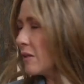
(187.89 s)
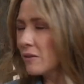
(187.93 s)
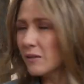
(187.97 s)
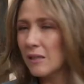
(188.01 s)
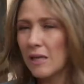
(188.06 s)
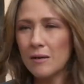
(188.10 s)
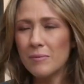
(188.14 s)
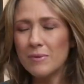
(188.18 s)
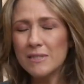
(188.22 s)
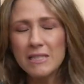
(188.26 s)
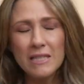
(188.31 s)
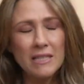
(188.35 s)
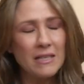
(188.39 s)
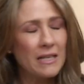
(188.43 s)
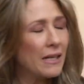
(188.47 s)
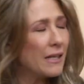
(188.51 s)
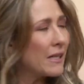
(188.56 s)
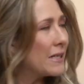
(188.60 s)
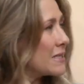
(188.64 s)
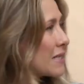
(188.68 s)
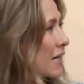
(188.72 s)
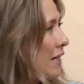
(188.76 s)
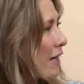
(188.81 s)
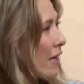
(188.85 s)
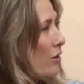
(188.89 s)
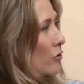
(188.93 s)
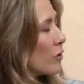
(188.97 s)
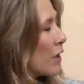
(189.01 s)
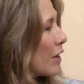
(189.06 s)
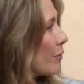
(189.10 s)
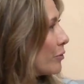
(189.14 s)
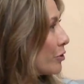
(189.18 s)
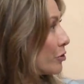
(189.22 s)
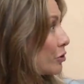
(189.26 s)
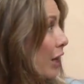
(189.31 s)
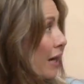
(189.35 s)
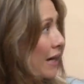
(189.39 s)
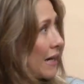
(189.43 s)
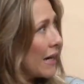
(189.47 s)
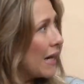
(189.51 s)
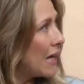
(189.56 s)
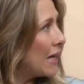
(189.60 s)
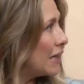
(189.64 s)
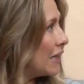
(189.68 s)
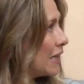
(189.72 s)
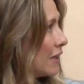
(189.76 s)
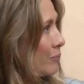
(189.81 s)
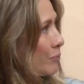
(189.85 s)
Tal vez tenía que sacar una
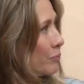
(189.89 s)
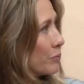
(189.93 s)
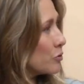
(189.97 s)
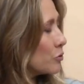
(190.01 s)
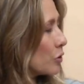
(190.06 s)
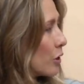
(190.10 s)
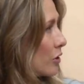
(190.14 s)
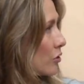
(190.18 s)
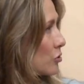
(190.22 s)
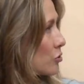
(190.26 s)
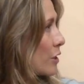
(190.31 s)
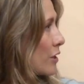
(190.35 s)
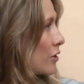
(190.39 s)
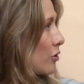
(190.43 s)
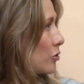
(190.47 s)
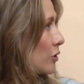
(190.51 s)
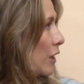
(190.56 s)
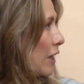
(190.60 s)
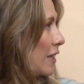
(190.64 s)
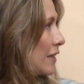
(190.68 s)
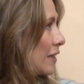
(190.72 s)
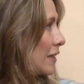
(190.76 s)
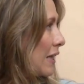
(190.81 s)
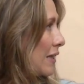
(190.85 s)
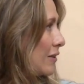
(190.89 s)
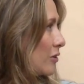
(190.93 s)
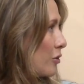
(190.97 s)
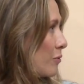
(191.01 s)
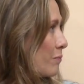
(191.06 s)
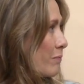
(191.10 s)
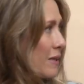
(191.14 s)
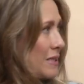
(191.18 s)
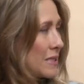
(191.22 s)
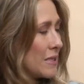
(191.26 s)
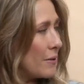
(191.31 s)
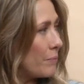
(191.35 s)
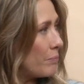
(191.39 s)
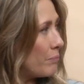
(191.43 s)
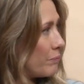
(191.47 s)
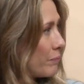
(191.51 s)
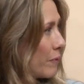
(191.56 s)
botana y pues que no se notara tanto en vez de